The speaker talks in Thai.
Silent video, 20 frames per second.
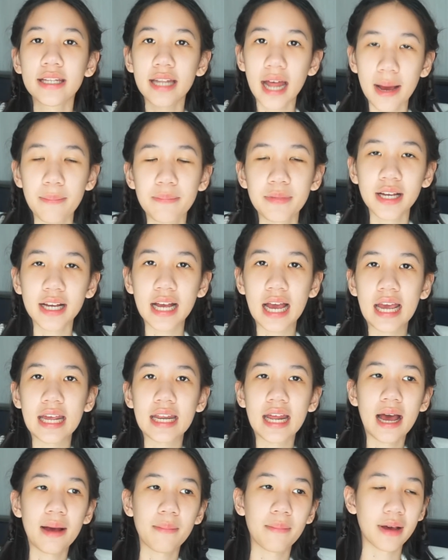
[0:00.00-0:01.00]
ทำยังไง
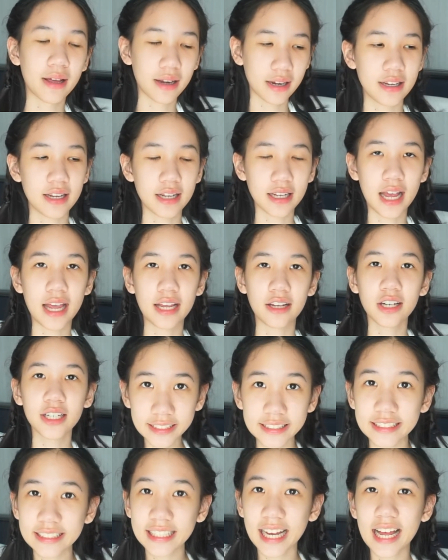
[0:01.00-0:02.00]
ทำอะไรยังไงก็
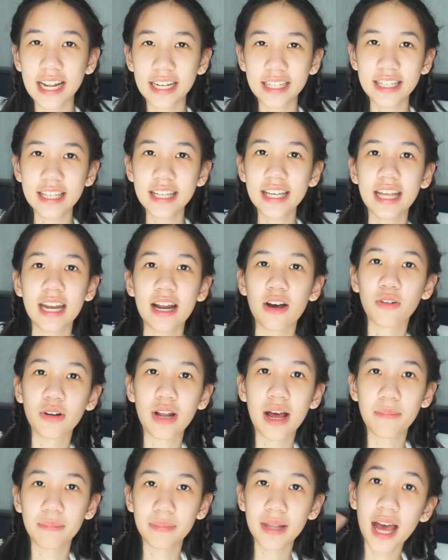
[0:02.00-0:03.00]
คือการที่เรา
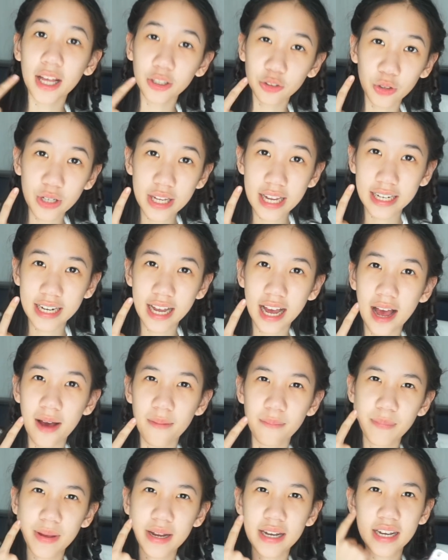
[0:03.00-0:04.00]
ทำหน้าตัวเองนะคะ
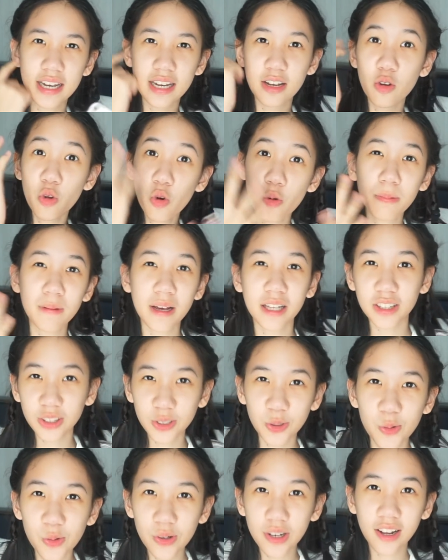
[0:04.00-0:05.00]
เป็นรูปการ์
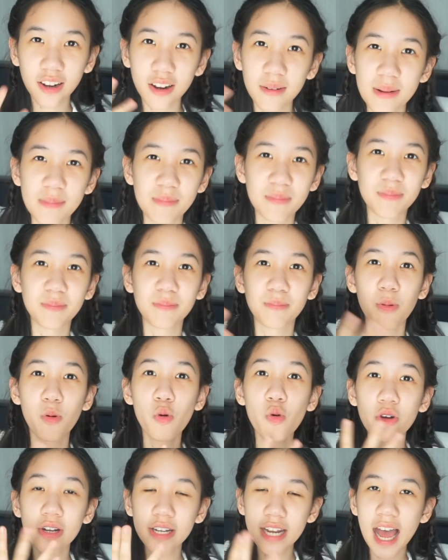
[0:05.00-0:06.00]
ตูนแล้วก็แบบ
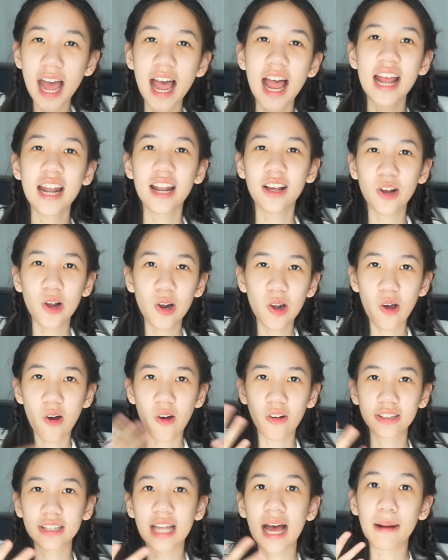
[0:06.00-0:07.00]
พูดได้แล้วก็ร้อ
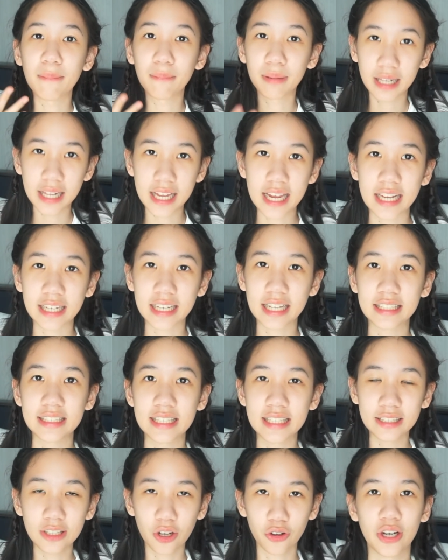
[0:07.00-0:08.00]
งตามเพลงใน
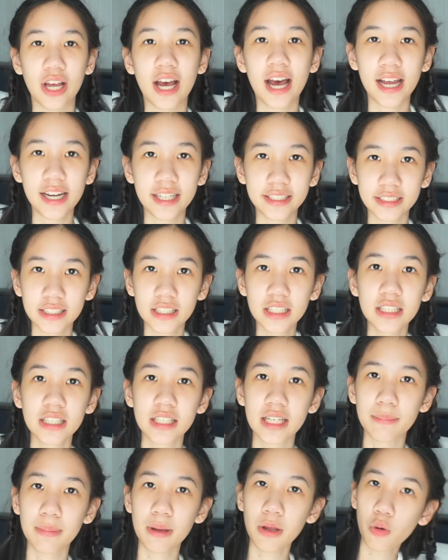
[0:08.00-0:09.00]
TikTok นะคะ เดี๋ยวจะขึ้น
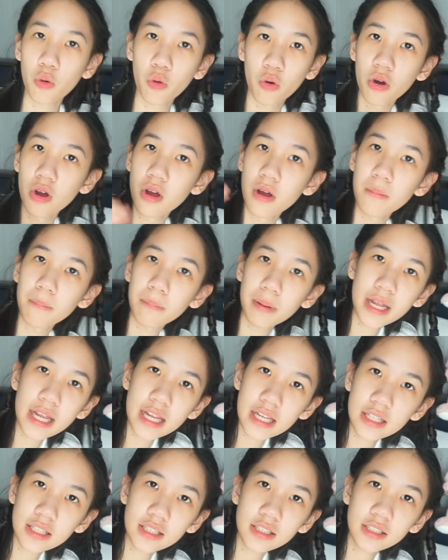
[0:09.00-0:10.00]
คลิปให้ดูปริง